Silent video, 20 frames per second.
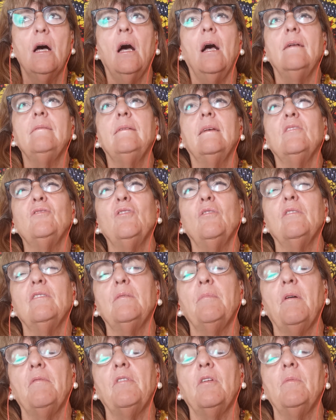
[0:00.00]
así eso
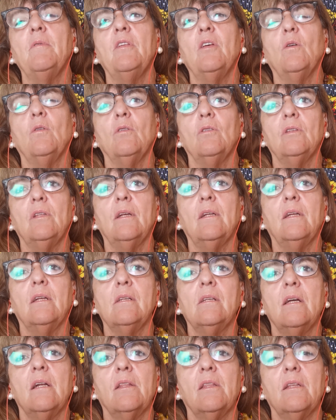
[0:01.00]
se me había olvidado contar que
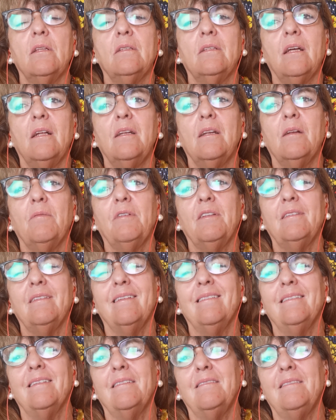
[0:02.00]
el neandertal era
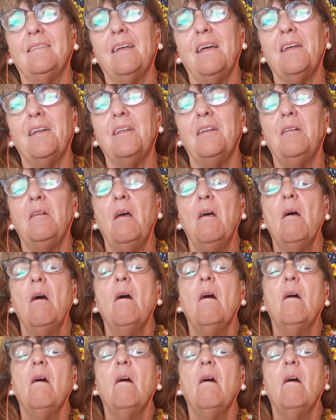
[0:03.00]
bastante estéril.